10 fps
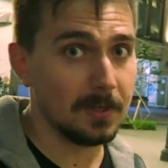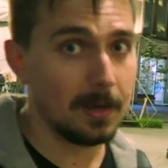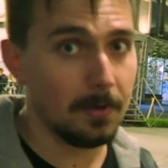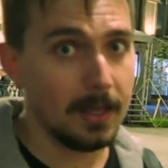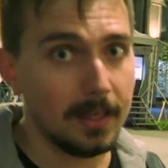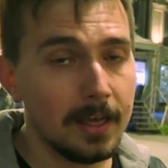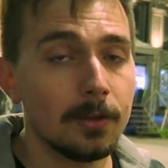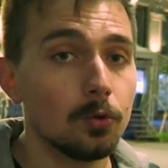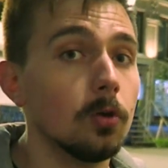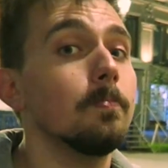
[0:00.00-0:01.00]
меня мало,
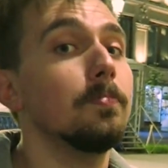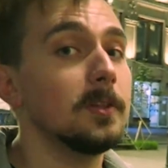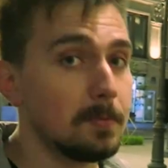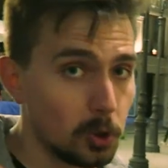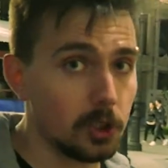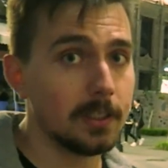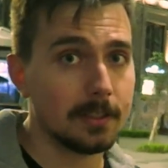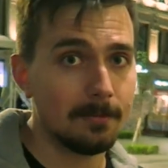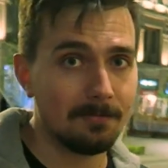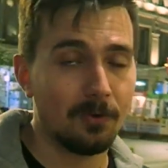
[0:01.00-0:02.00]
то
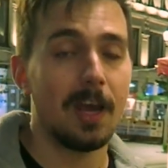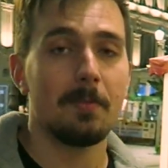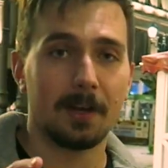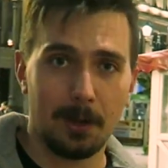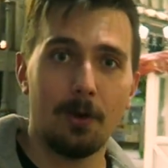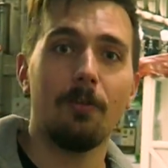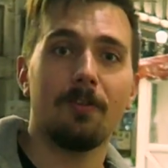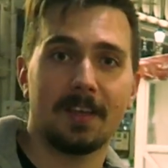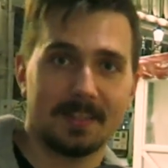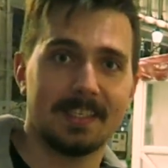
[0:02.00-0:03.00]
подпишись во имя клевого
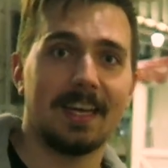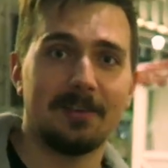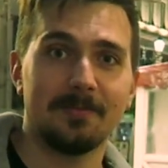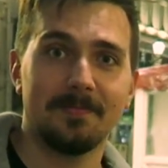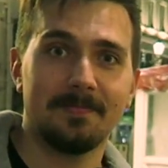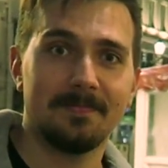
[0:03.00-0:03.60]
кинца. За